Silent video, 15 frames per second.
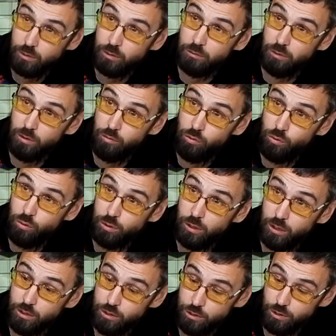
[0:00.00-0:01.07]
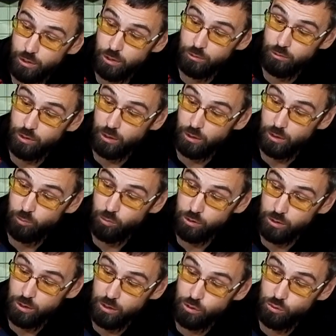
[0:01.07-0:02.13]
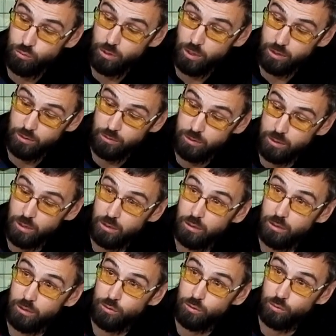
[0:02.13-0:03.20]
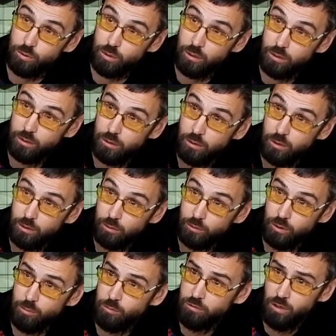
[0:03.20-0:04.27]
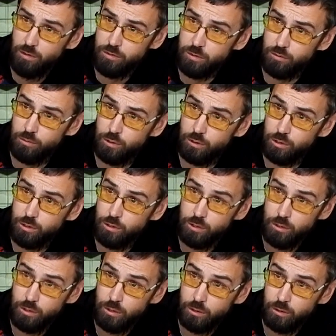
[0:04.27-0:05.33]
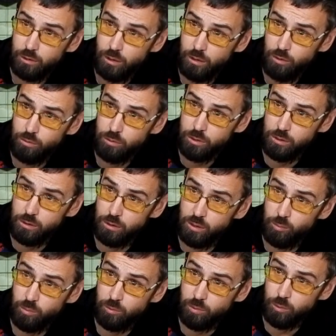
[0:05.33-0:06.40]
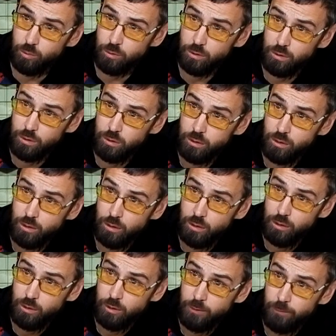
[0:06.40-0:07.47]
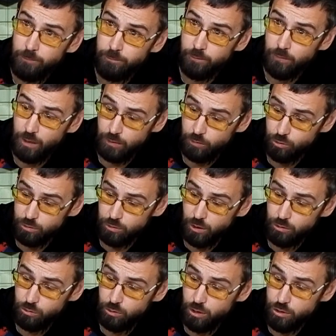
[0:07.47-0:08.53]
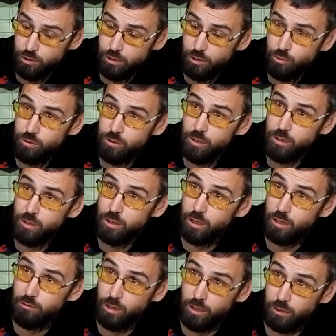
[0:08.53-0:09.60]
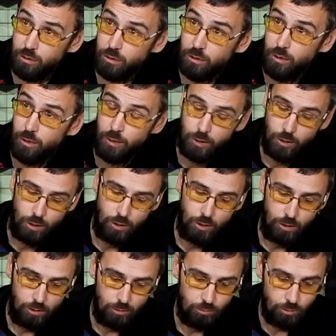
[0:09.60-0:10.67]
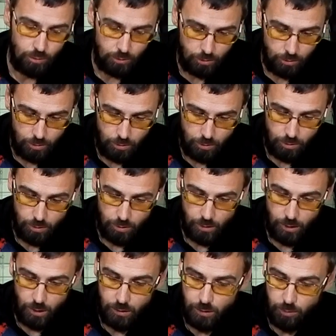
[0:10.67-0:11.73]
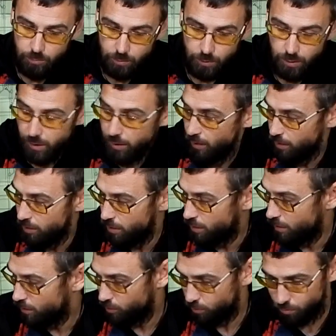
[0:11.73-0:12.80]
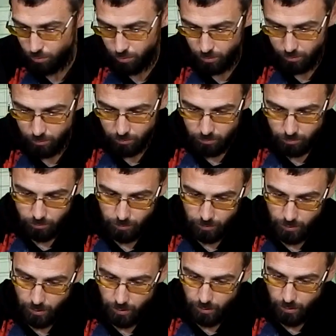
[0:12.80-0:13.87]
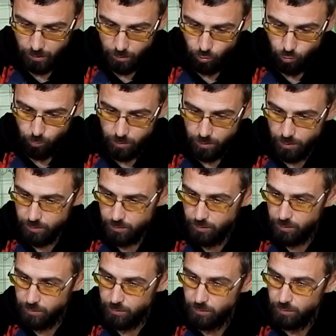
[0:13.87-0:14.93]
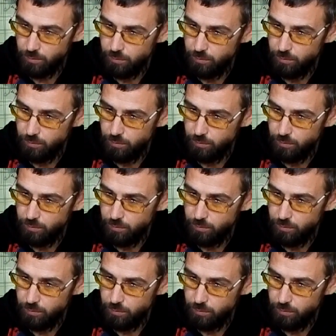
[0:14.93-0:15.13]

два входа и 4 выхода. Можно отсюда один взять и отсюда. Ну там два всего лишь. Да, на усилителе, по-моему. Ну, так, то, так что на 4 усилителя хватит. Ну, хватит. Вот. А это предохранитель. Ну, предохранитель у меня здесь